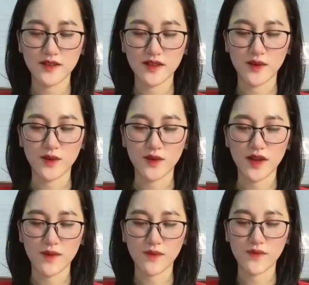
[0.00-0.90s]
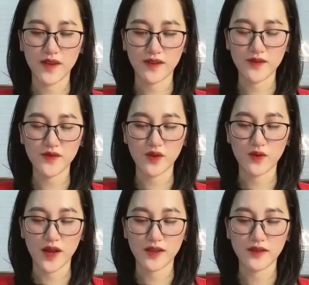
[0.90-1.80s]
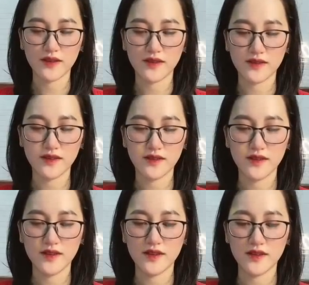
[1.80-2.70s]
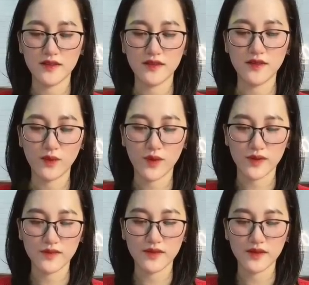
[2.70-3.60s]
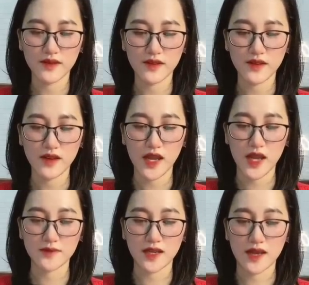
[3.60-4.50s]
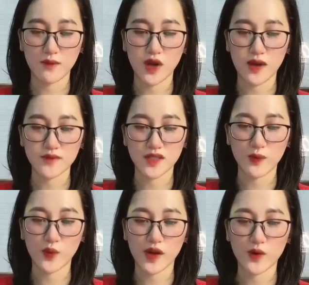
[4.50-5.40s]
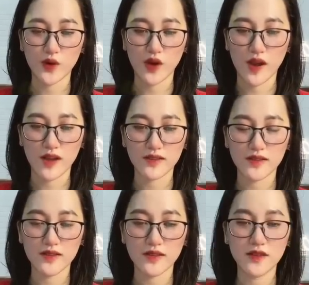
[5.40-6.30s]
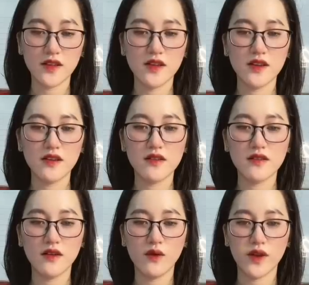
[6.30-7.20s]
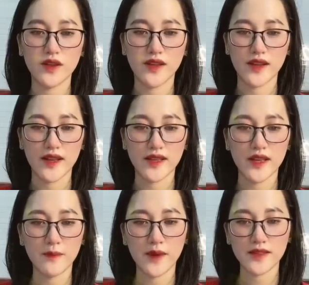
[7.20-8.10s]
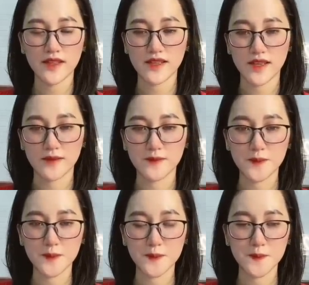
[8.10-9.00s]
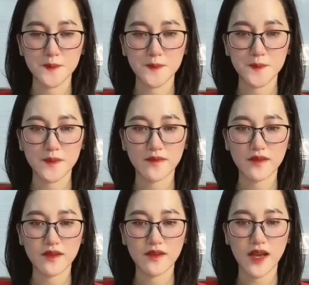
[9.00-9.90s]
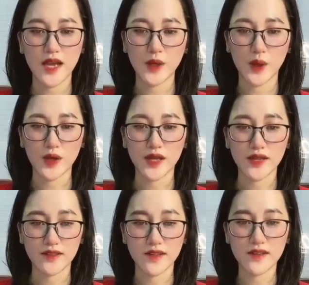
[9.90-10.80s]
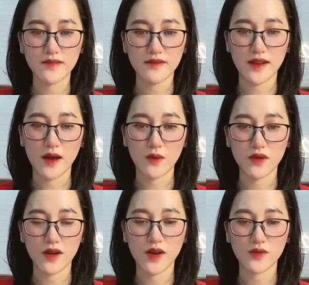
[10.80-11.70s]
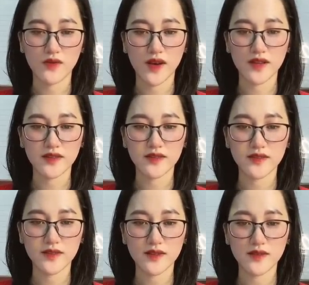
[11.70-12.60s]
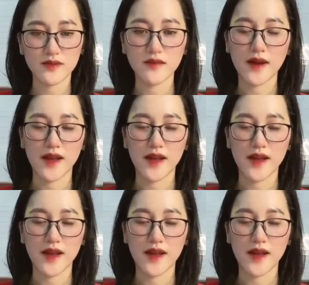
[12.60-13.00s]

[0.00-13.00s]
Cầu hôn em cũng phải cướp việc của anh Lương Nguyệt Em thật là muốn làm chồng của anh luôn đó à Khương Nương Nguyệt nhìn anh híp mắt tinh nghịch Ai nói anh đặt nhẫn đặt áo cưới lâu như vậy Nhưng mà